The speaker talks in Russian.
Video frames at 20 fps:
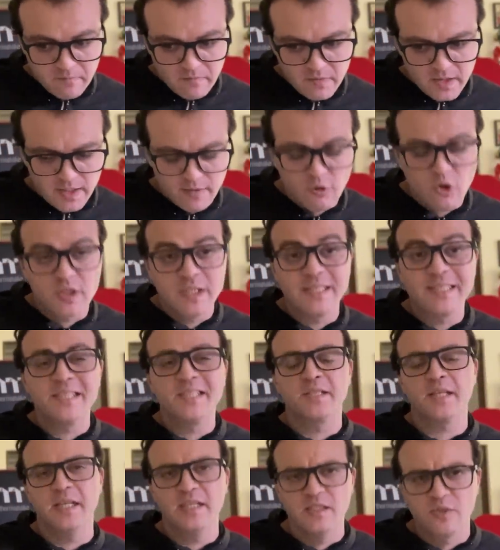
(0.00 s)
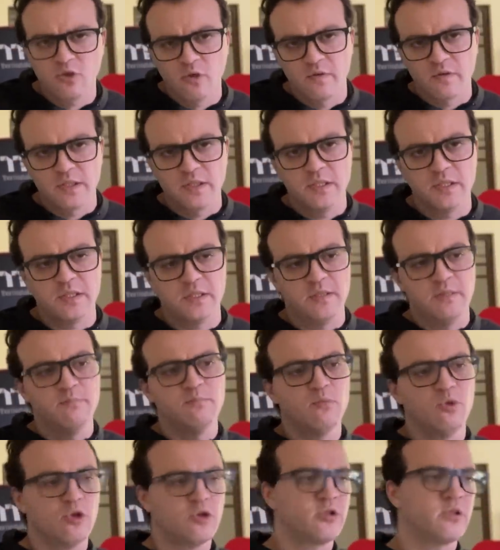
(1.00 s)
его децентрализованность
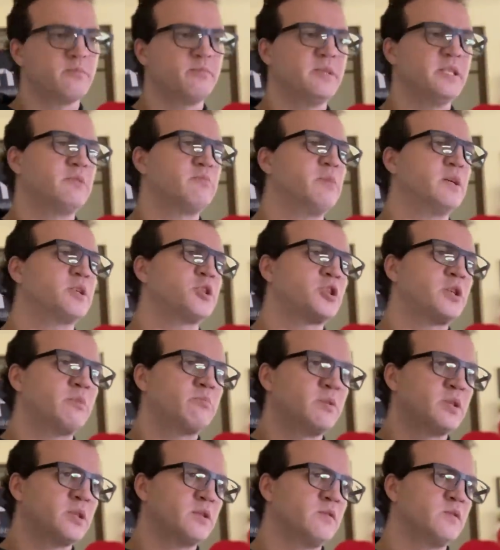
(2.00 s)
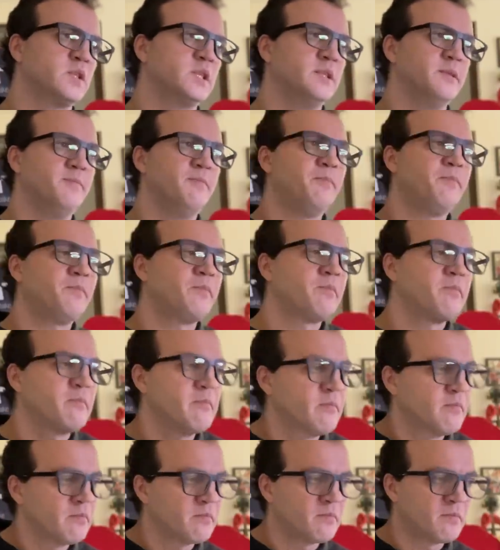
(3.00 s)
может быть масштабирована,
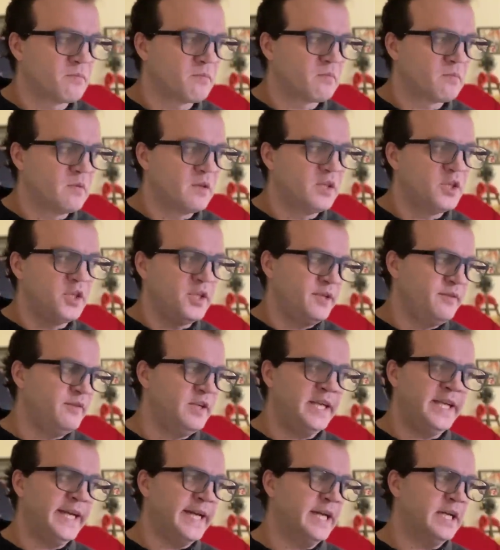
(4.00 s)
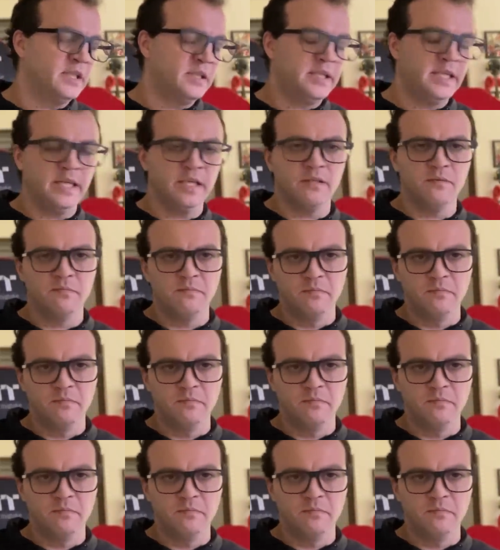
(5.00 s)
не влияя на